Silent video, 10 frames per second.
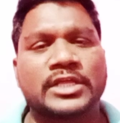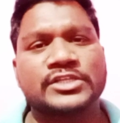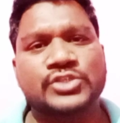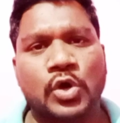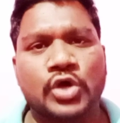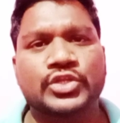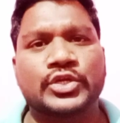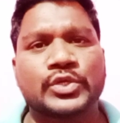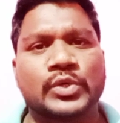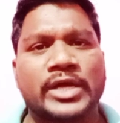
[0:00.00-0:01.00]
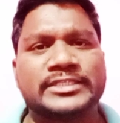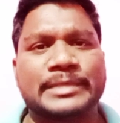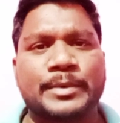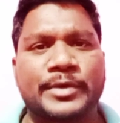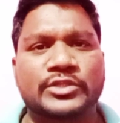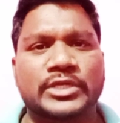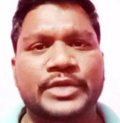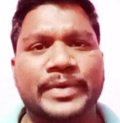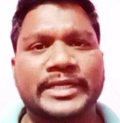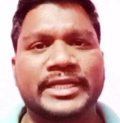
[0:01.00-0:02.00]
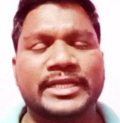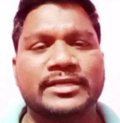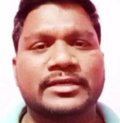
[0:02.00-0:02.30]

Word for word: తన సహోదరుడు అని చెప్పబడుతున్నటువంటి